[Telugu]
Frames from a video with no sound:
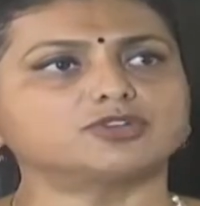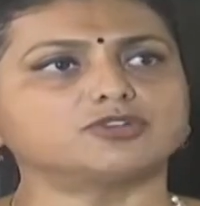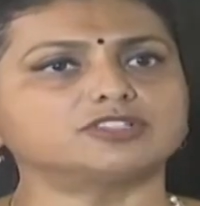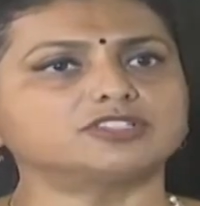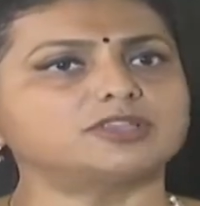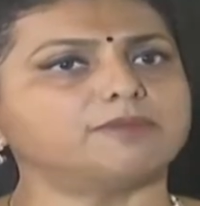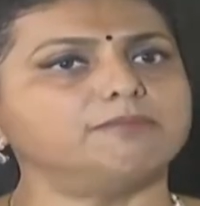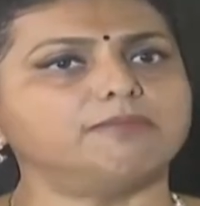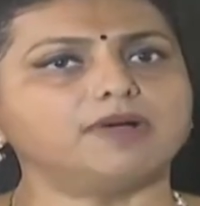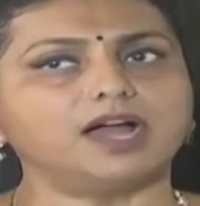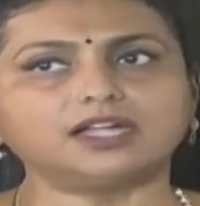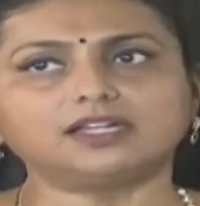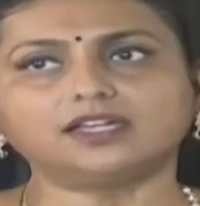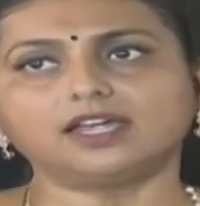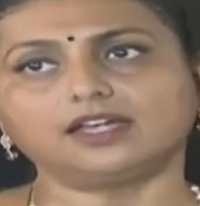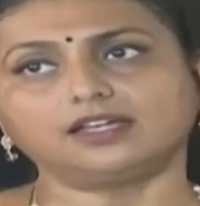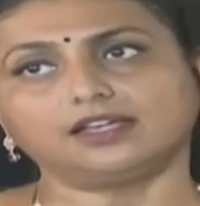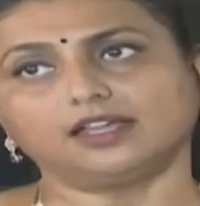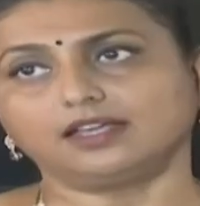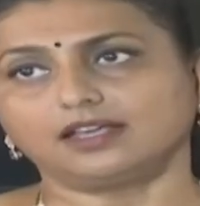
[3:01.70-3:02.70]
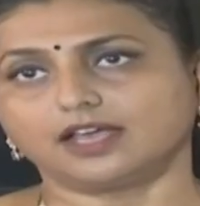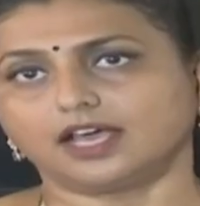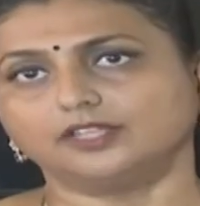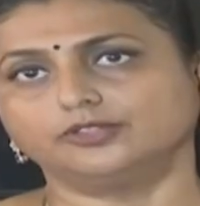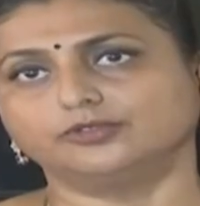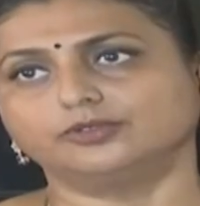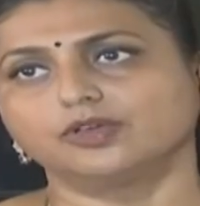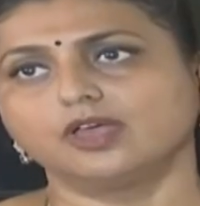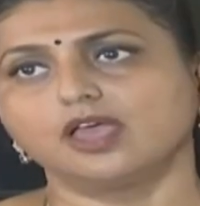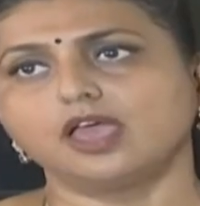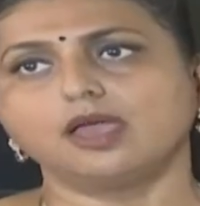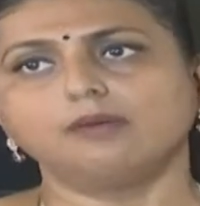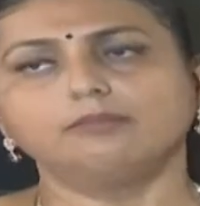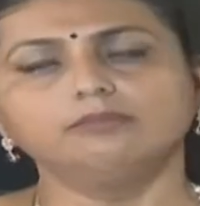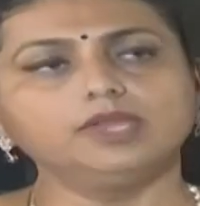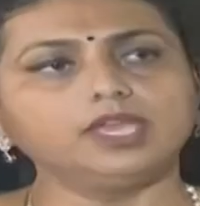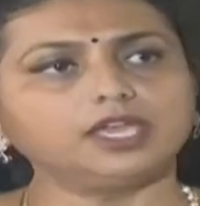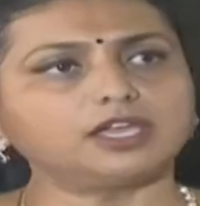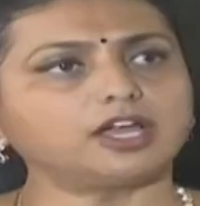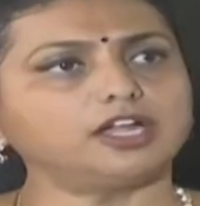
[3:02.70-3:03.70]
కోసం మాట్లాడటం కాదు
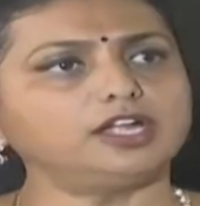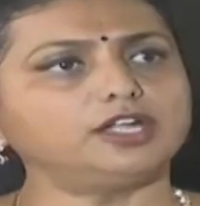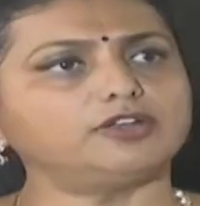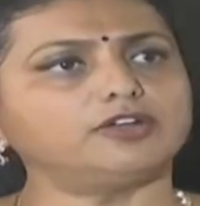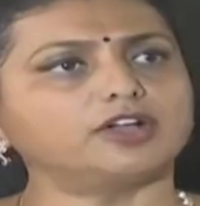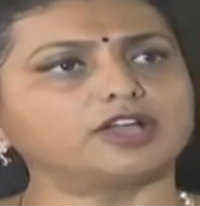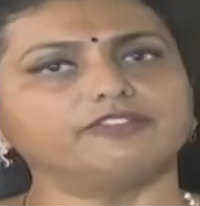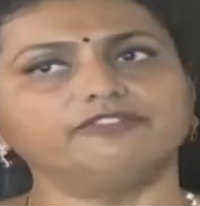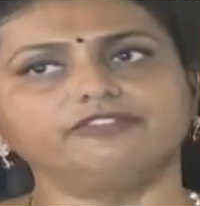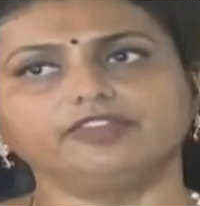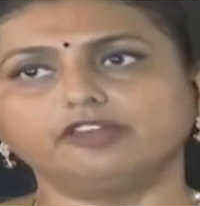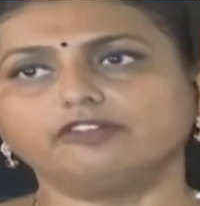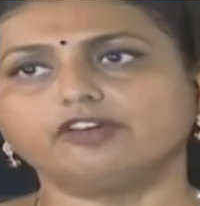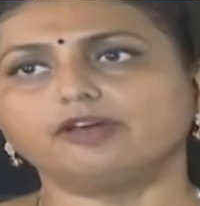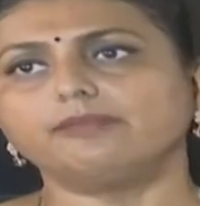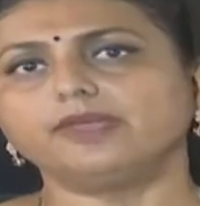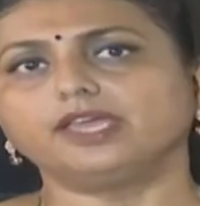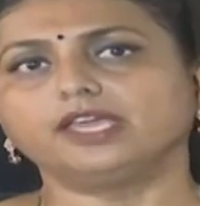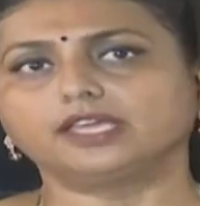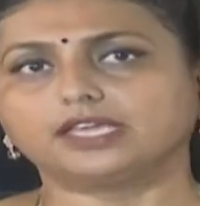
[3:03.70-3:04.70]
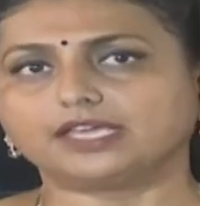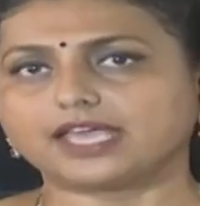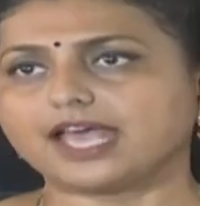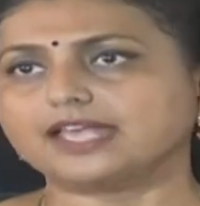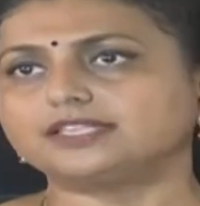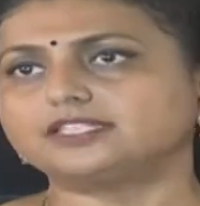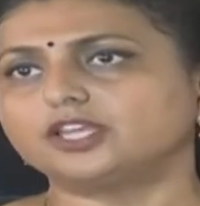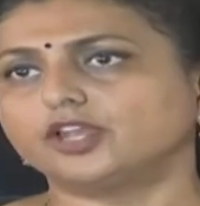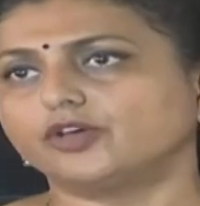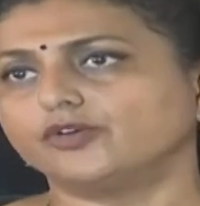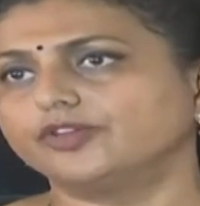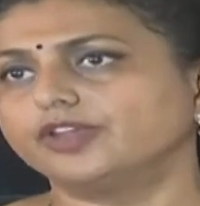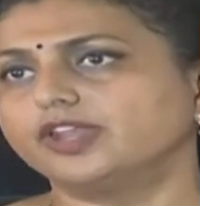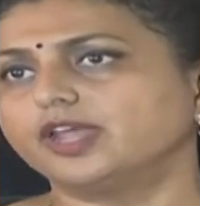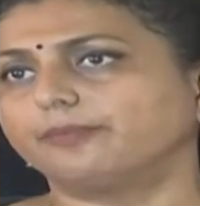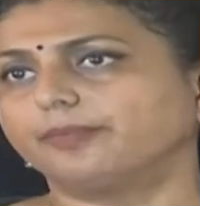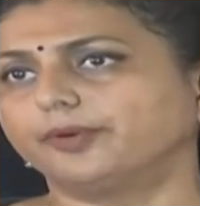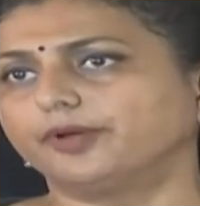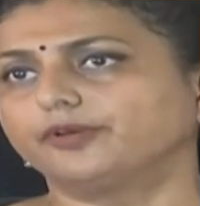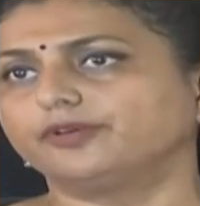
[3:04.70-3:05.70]
మీకంటూ ఒక విలువ మీ క్యాస్ట్లో
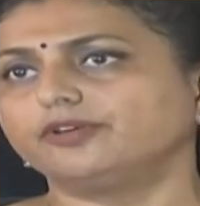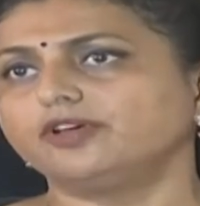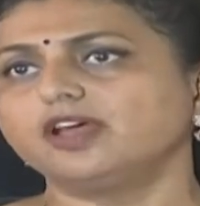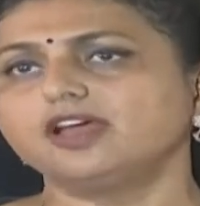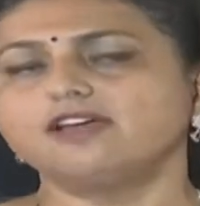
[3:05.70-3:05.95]
ఉన్నప్పుడు